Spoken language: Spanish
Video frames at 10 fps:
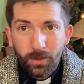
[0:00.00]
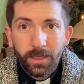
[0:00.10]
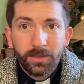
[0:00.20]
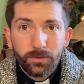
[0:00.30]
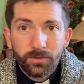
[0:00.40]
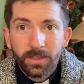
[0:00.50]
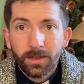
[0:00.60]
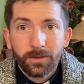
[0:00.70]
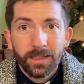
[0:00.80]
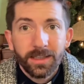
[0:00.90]
Escucha
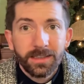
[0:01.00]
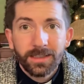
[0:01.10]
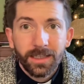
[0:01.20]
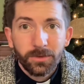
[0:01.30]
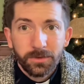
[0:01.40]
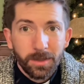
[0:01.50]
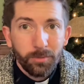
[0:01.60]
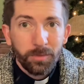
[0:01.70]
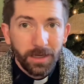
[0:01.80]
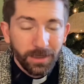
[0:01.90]
lo que dice en nuestra
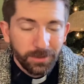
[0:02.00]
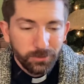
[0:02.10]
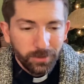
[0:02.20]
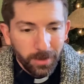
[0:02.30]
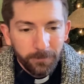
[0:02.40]
primera lectura.